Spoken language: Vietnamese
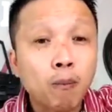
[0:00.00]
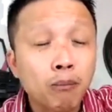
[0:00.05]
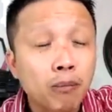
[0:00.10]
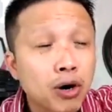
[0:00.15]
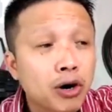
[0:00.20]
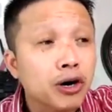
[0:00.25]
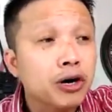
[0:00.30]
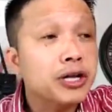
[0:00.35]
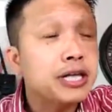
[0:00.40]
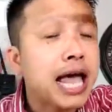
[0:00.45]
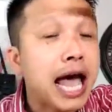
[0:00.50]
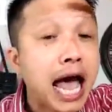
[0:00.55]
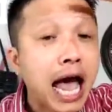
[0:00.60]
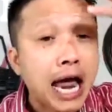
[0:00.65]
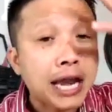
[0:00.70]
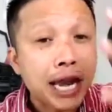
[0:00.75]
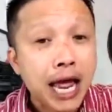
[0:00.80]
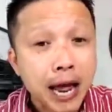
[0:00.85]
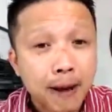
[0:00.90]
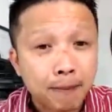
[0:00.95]
tóc mượt
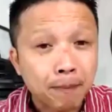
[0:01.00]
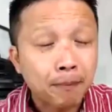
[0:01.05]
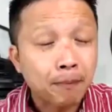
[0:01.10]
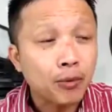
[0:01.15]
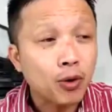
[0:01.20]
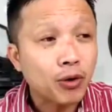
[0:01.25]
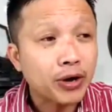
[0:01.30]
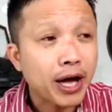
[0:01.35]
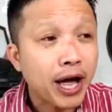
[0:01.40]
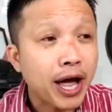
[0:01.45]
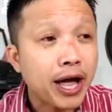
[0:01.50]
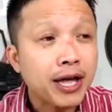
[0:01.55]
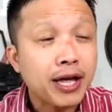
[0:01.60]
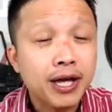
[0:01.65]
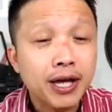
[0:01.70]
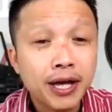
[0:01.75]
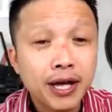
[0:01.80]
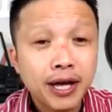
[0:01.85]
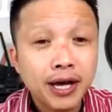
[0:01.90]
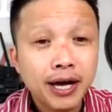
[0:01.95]
da đẹp ok
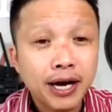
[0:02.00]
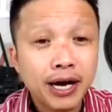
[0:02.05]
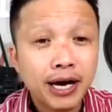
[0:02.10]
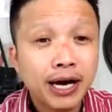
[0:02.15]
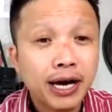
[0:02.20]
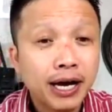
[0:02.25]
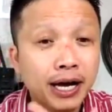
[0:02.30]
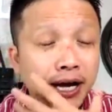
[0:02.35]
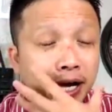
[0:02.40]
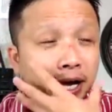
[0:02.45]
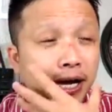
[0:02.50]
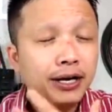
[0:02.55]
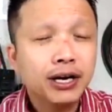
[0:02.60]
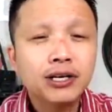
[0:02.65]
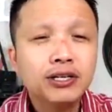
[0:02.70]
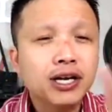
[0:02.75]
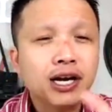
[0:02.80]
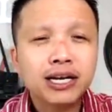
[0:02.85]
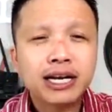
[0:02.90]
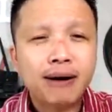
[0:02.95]
à,
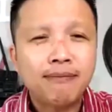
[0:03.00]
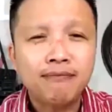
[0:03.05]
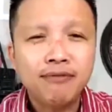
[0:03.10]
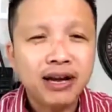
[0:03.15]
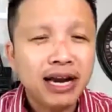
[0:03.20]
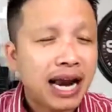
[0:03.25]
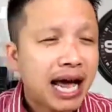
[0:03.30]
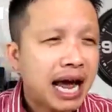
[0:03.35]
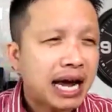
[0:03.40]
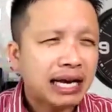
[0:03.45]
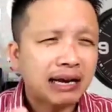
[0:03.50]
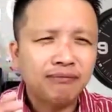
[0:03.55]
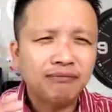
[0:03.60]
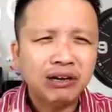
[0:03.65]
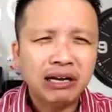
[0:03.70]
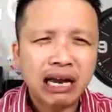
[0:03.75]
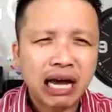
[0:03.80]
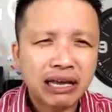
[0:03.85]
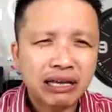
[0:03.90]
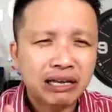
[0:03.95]
đừng chơi cầm vi
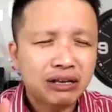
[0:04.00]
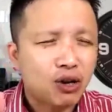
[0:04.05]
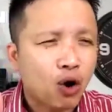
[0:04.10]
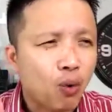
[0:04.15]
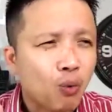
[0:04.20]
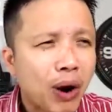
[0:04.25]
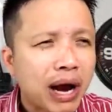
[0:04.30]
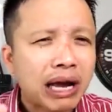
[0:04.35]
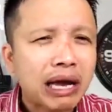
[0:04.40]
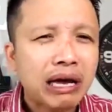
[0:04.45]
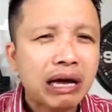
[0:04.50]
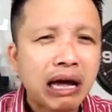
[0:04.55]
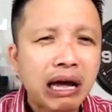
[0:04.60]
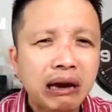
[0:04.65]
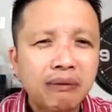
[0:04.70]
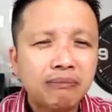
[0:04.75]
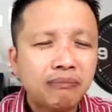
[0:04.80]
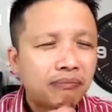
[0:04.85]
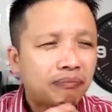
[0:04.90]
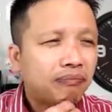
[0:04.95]
lai cầm vi lai nhìn nhọn quắc
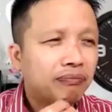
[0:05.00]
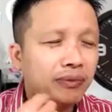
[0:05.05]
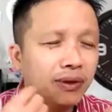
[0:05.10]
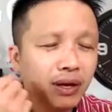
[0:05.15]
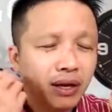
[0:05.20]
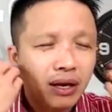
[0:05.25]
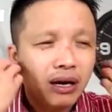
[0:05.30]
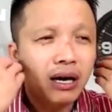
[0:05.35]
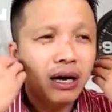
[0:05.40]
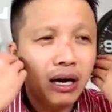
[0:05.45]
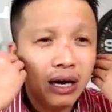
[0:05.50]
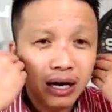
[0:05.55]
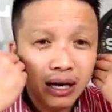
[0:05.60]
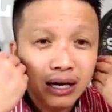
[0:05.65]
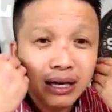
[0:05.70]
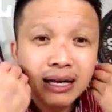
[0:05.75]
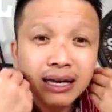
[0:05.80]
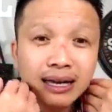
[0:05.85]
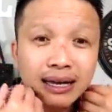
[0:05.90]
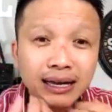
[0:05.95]
khí ghê lắm
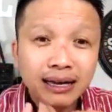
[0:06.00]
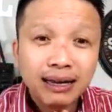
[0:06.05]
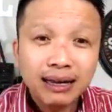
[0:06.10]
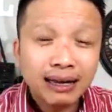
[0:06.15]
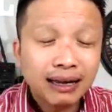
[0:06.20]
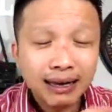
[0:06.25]
à,